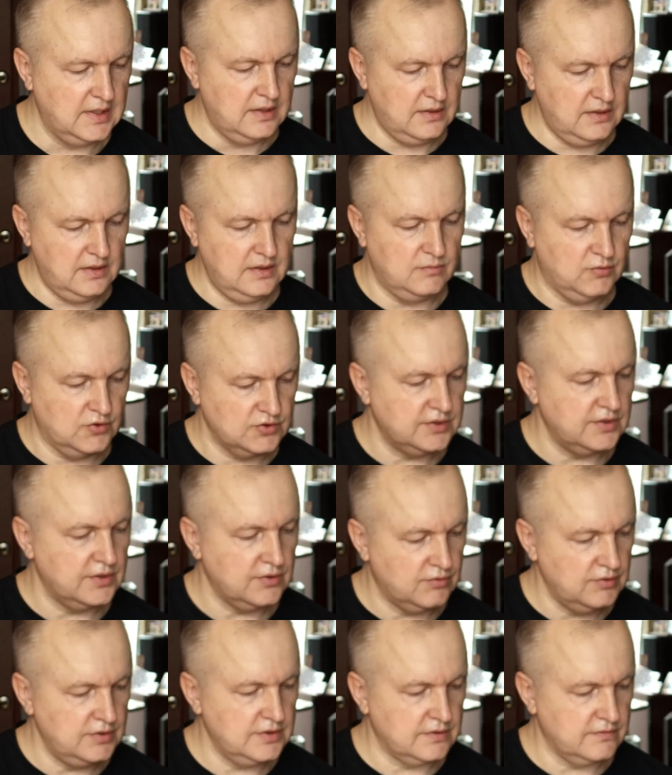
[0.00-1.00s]
и можно
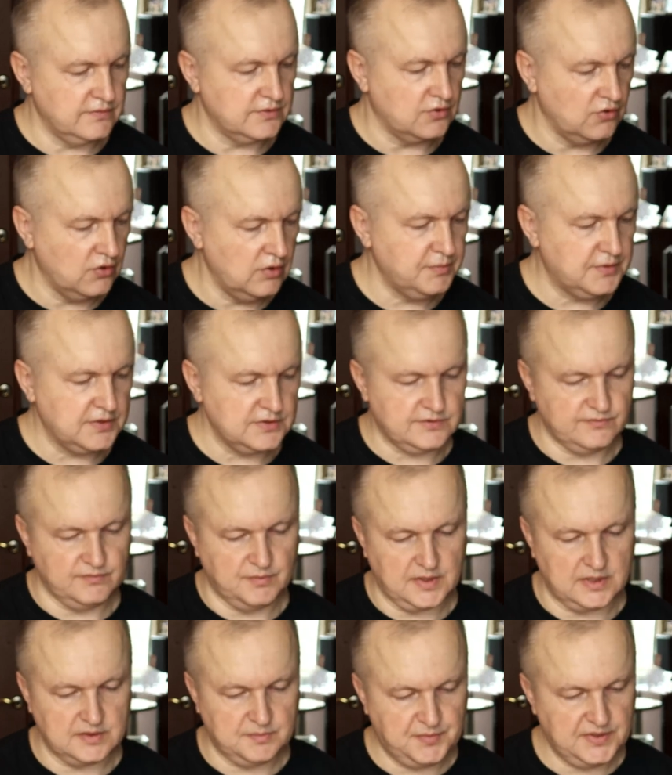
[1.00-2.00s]
регулировать громкость,
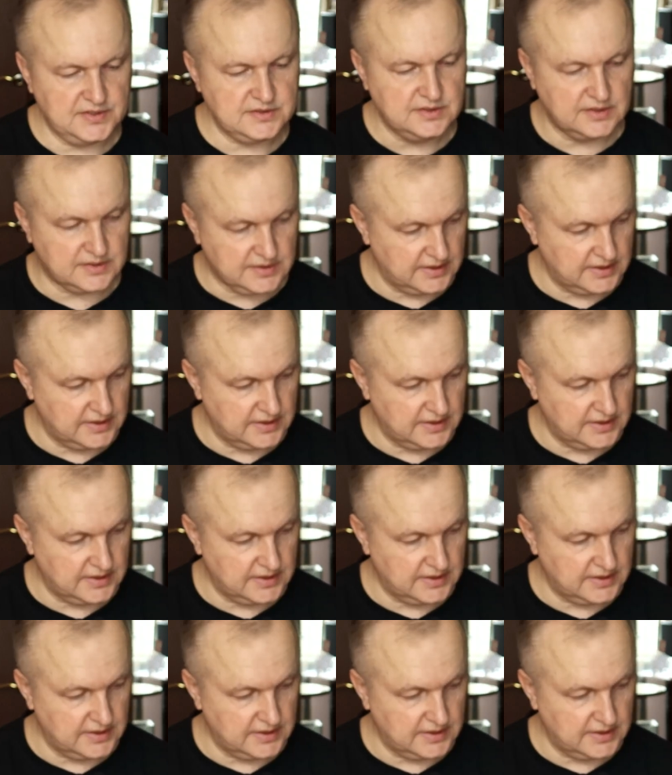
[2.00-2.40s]
выбирать песни,